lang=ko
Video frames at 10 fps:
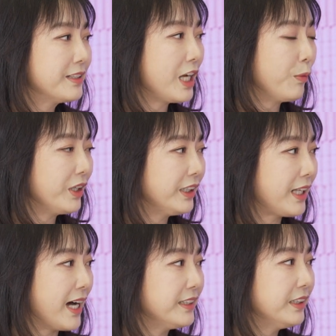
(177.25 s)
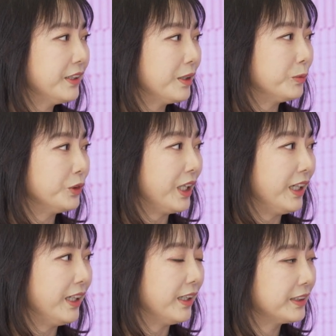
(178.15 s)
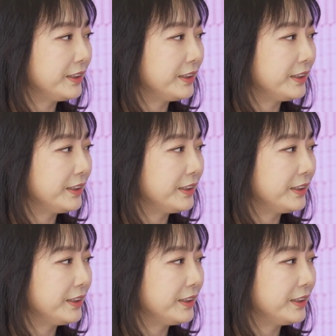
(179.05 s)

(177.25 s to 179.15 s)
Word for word: 상황이 다르기 때문에 음.